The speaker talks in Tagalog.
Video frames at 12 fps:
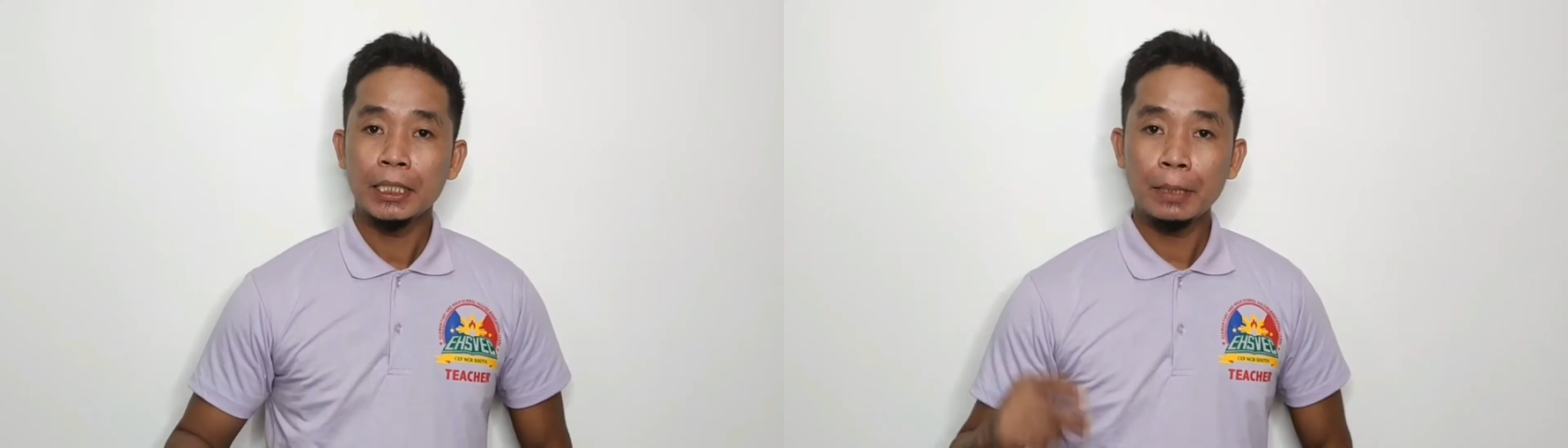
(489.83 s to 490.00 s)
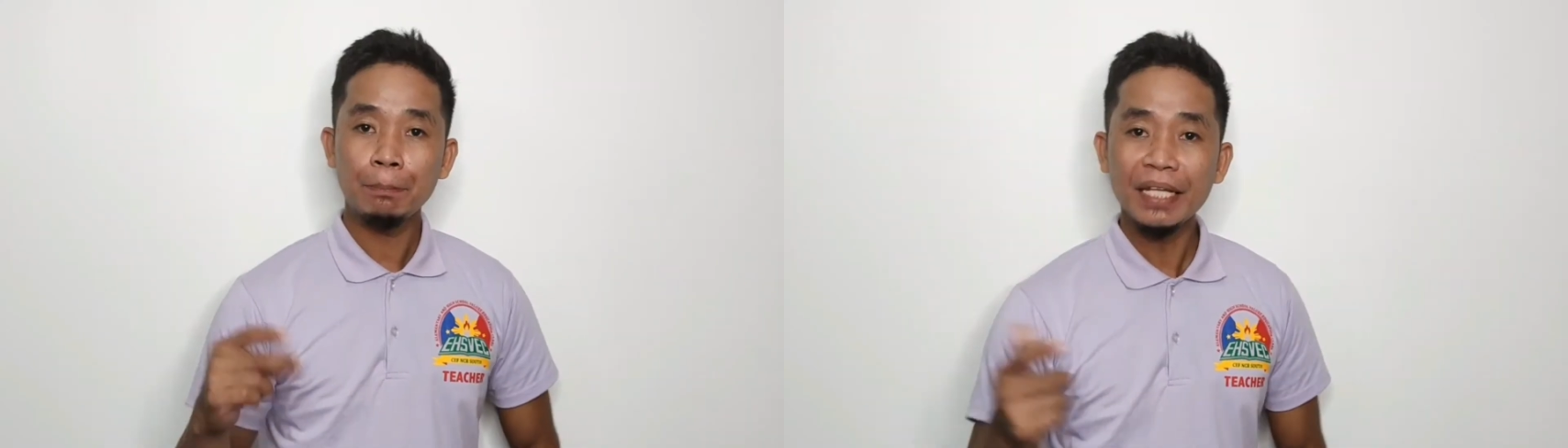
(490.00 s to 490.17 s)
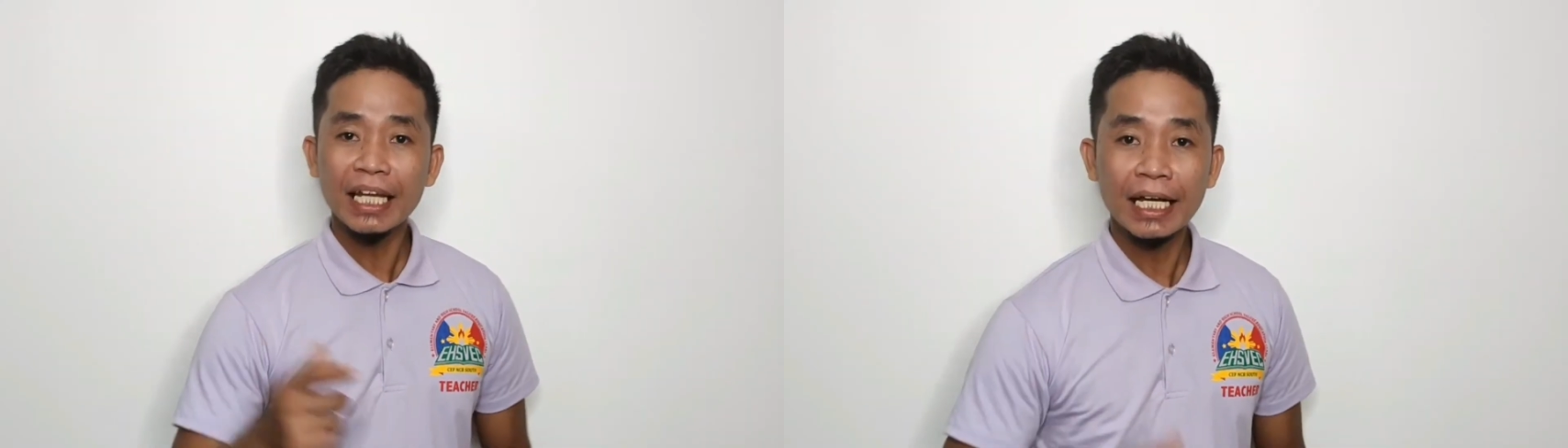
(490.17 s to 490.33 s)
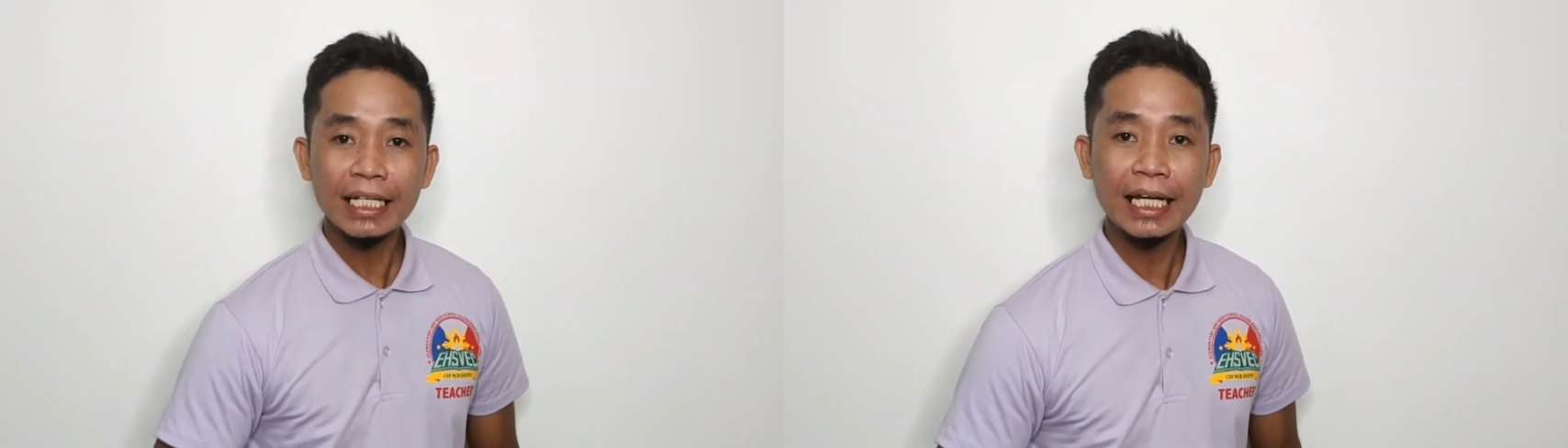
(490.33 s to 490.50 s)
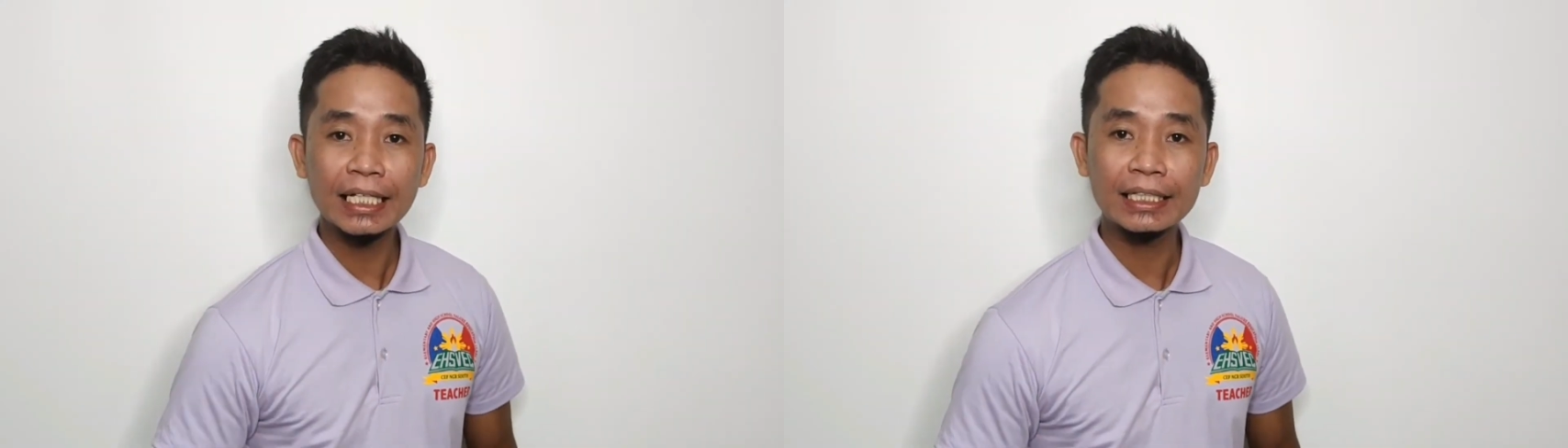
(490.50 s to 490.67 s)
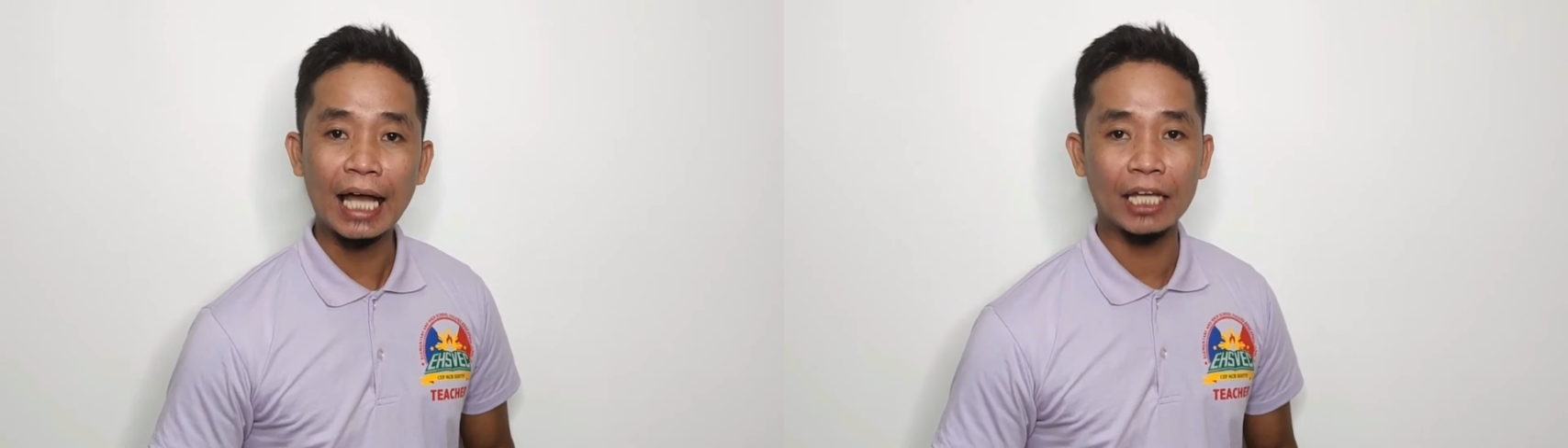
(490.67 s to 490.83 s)
Ipinanganak
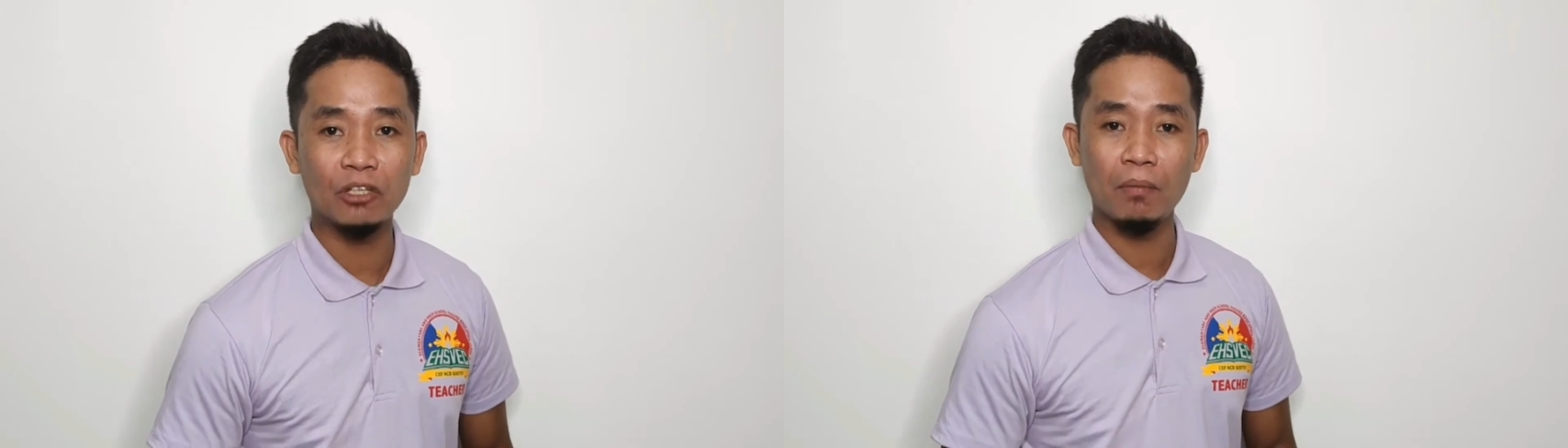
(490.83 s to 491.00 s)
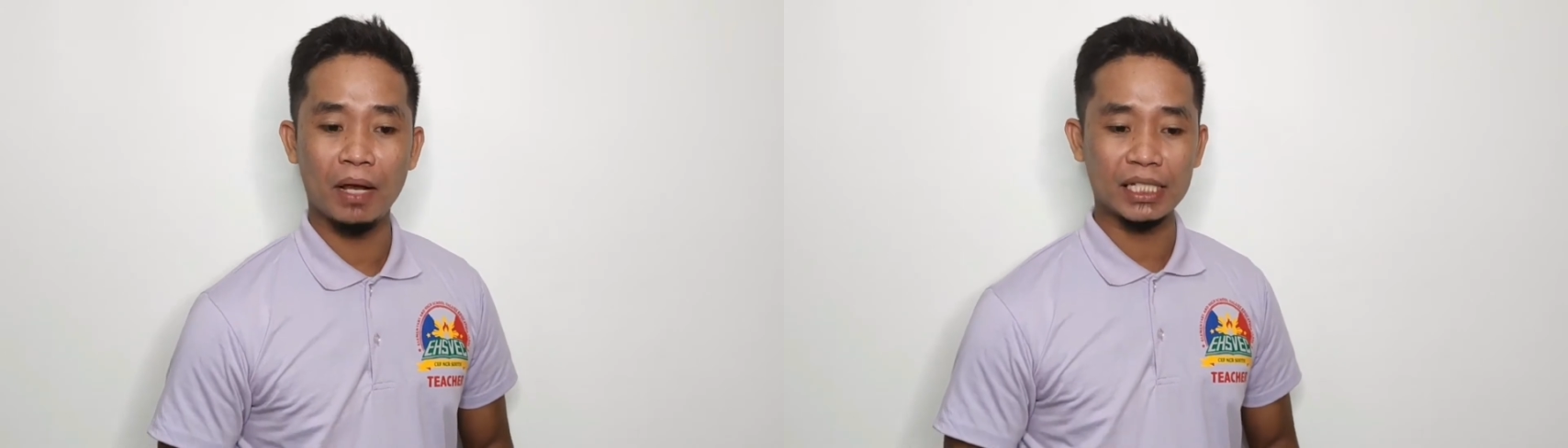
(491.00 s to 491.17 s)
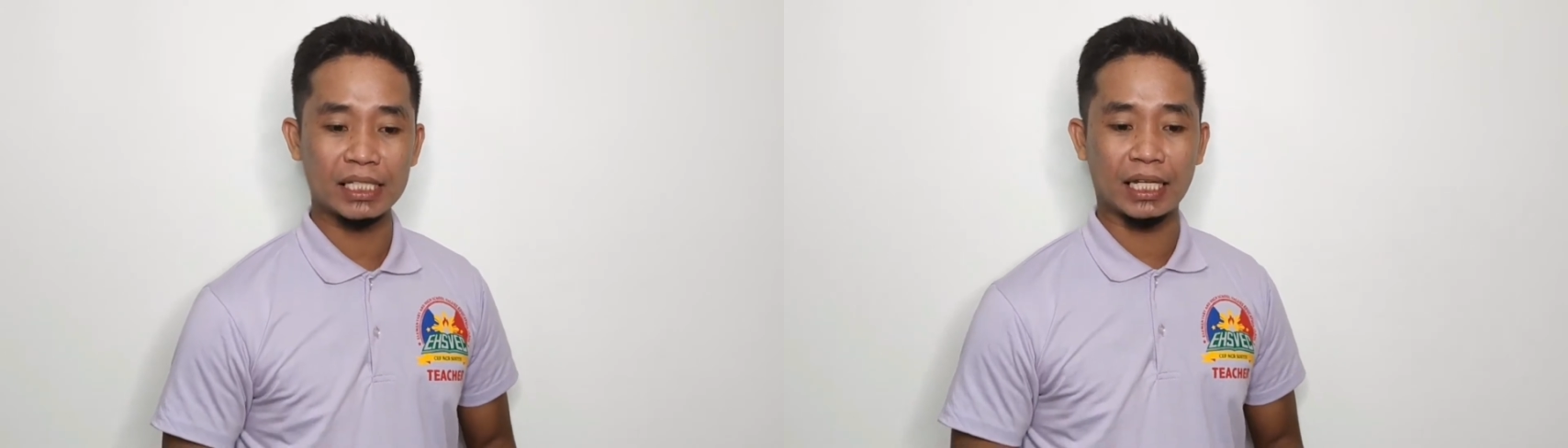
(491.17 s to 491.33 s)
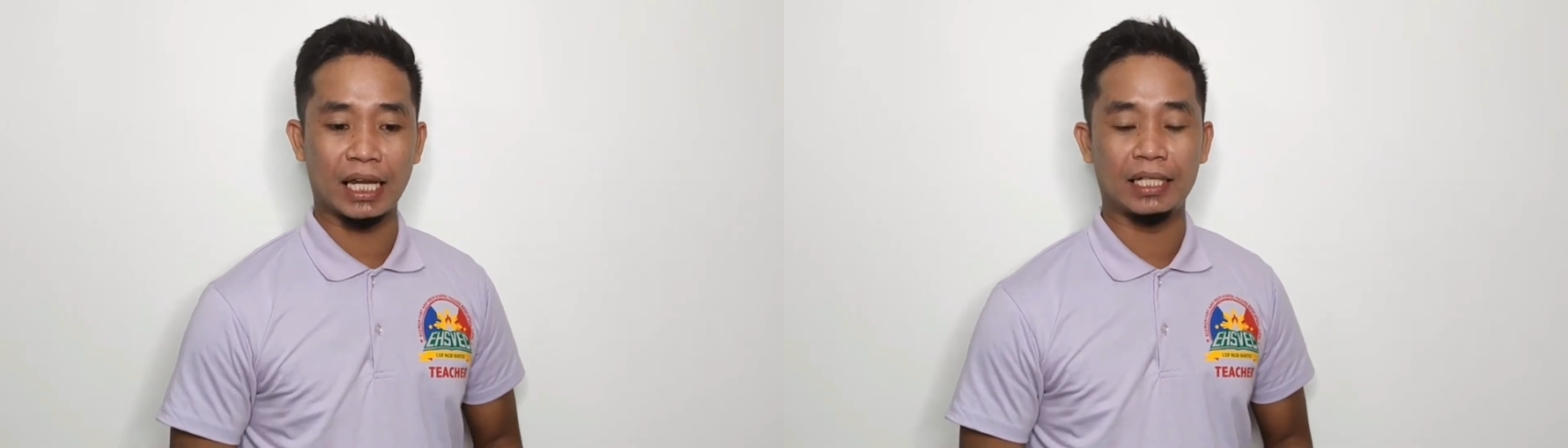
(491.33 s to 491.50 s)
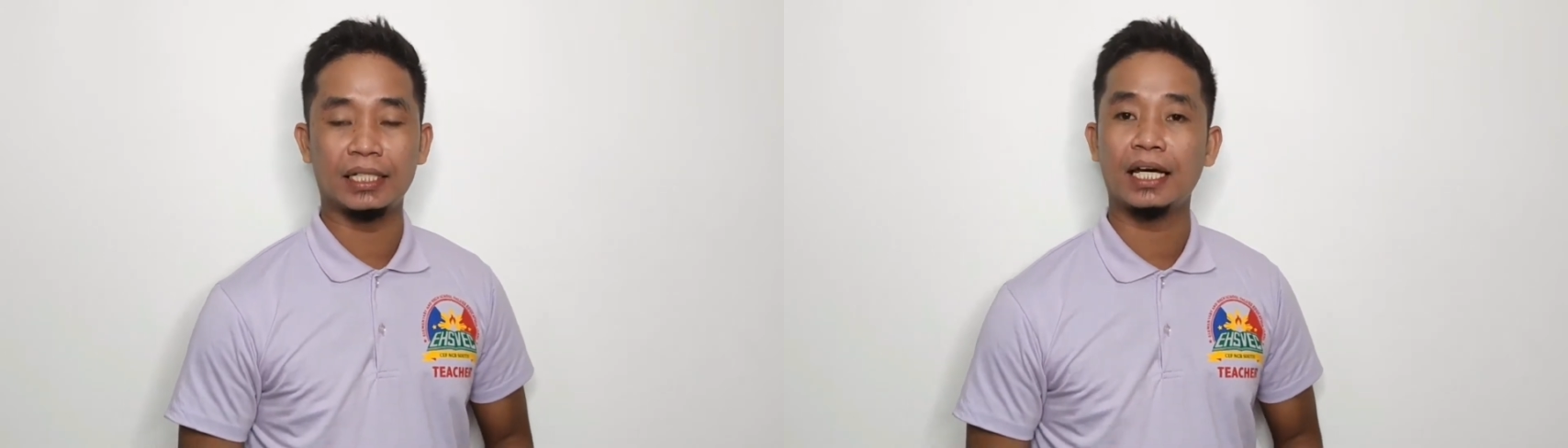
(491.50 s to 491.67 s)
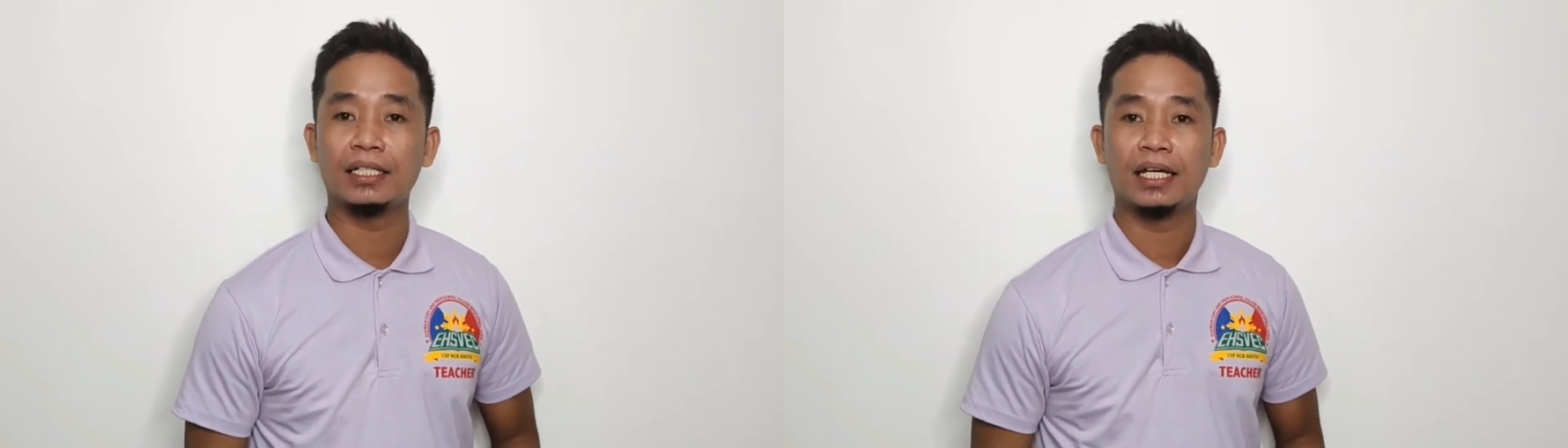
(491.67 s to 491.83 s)
tayo
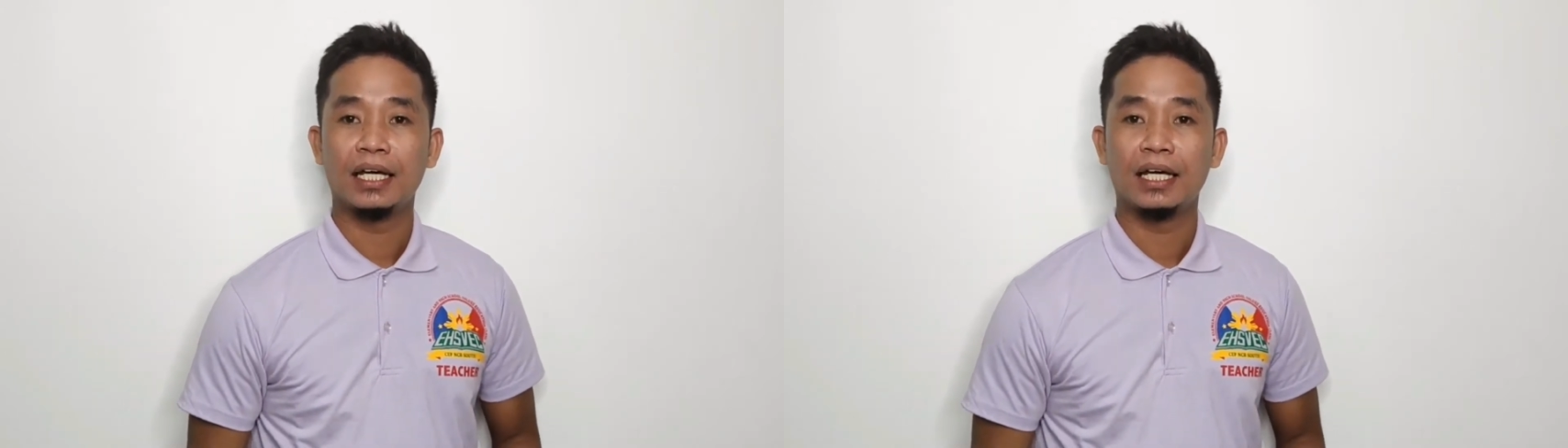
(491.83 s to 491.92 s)
makasalanan,